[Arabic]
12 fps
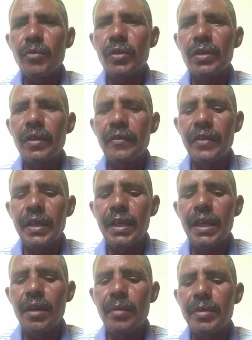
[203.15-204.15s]

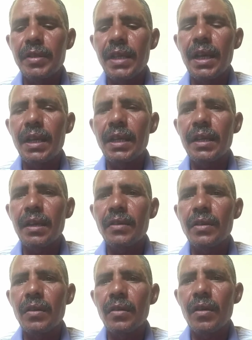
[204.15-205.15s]
مقتفيين بذلك
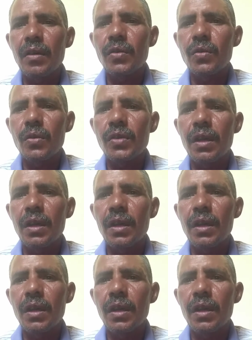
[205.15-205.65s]
أثر الرسول